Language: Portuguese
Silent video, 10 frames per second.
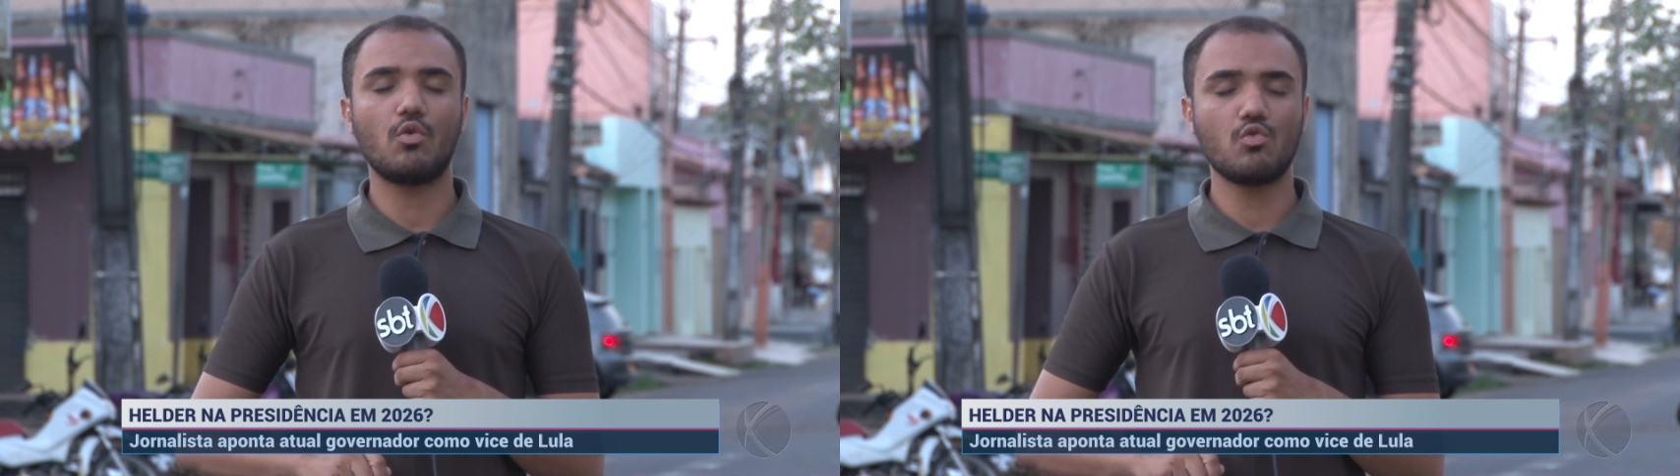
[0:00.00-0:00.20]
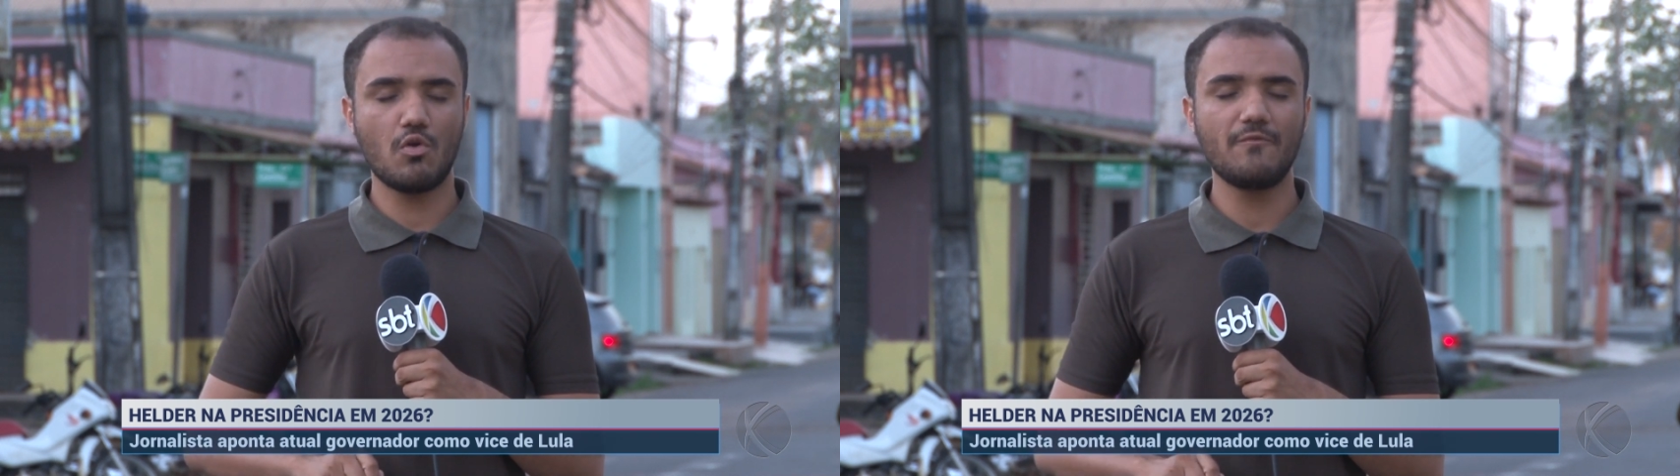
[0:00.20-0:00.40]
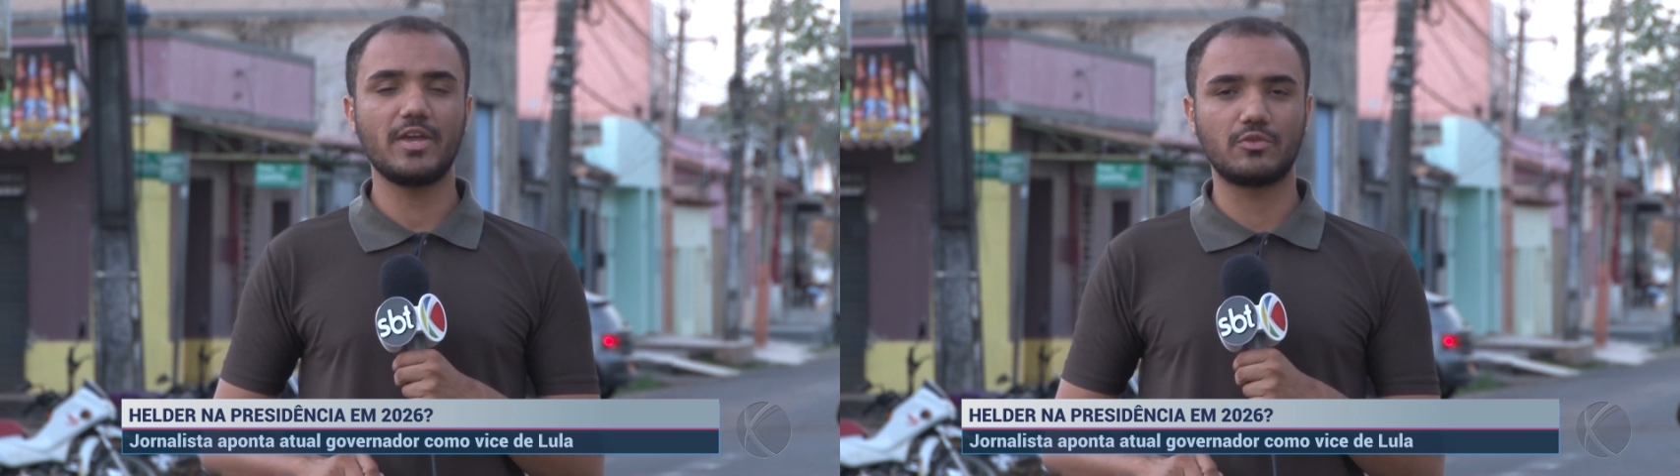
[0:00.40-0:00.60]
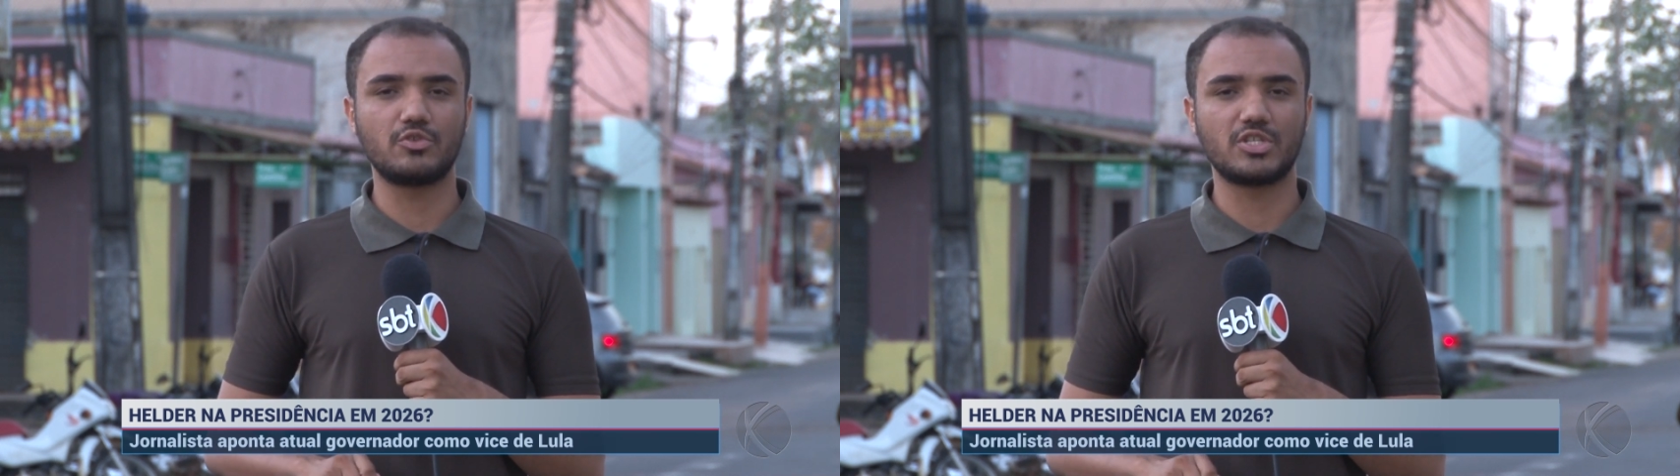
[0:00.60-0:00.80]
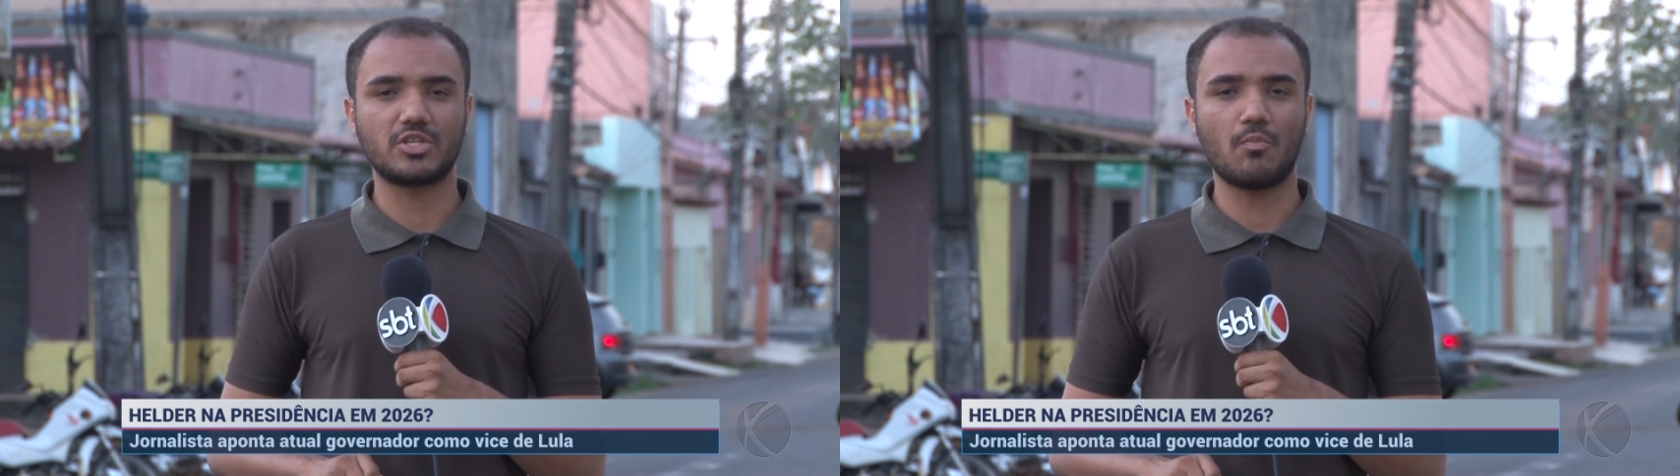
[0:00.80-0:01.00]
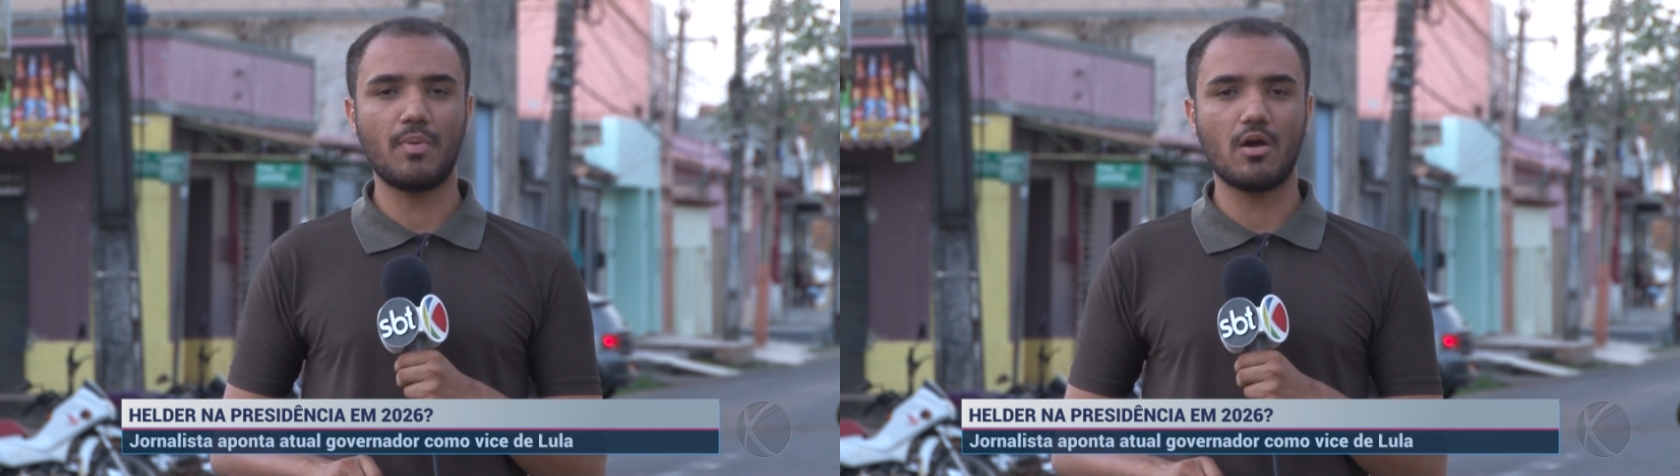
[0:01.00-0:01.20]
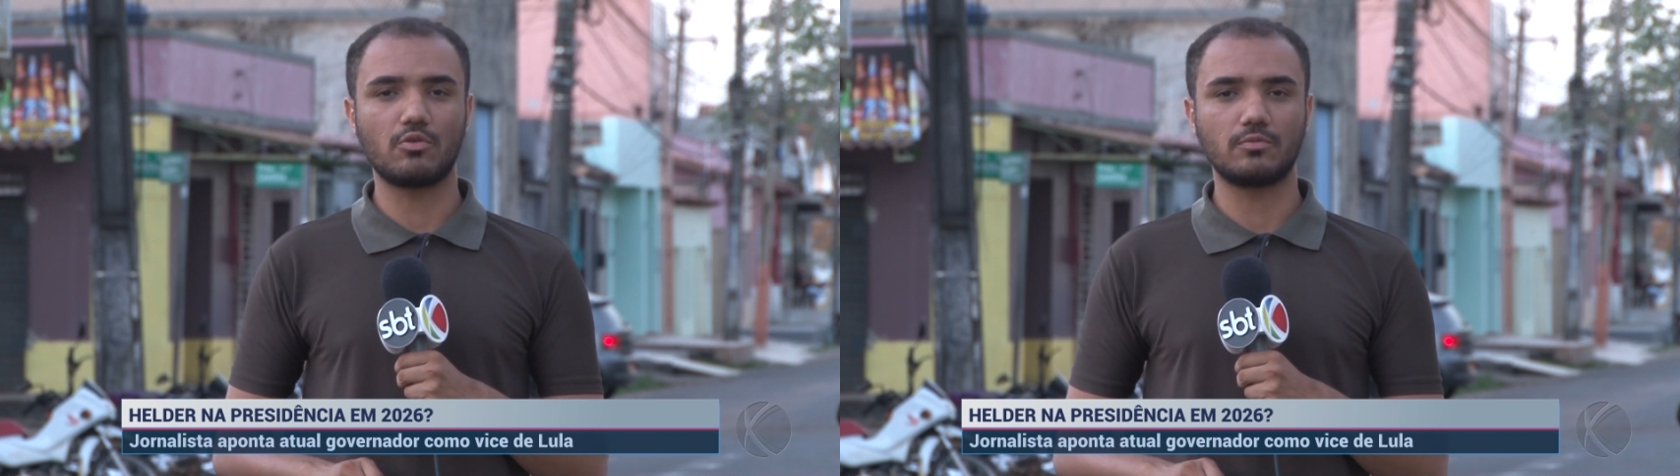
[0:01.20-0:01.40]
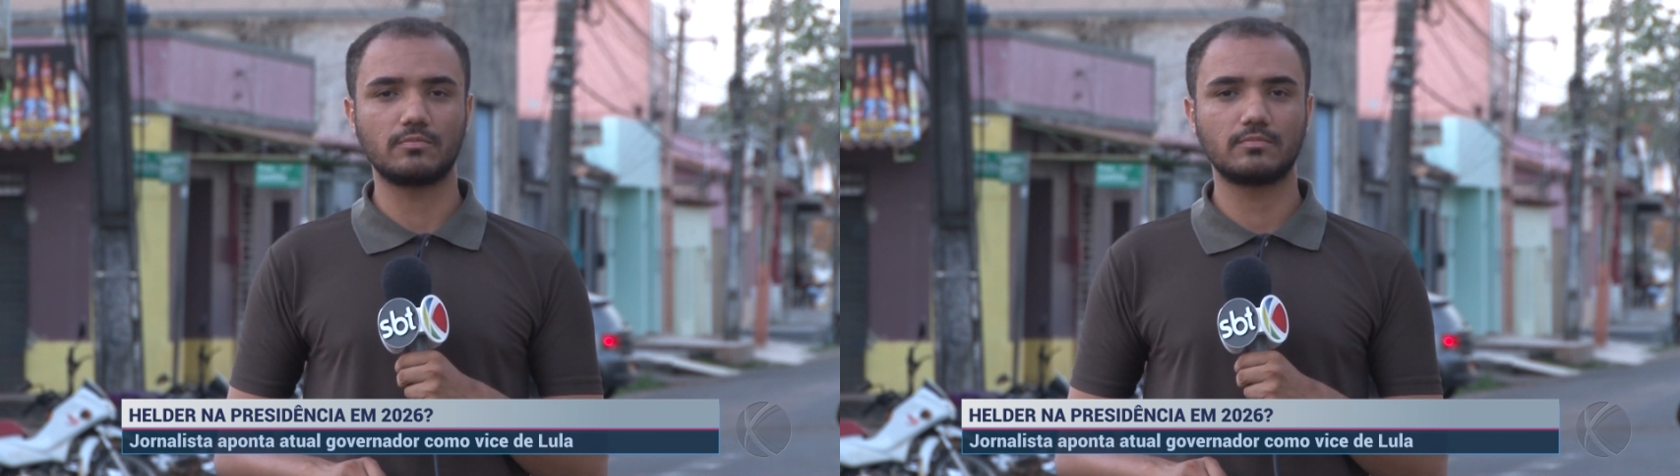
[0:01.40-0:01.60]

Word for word: o governo de São Paulo.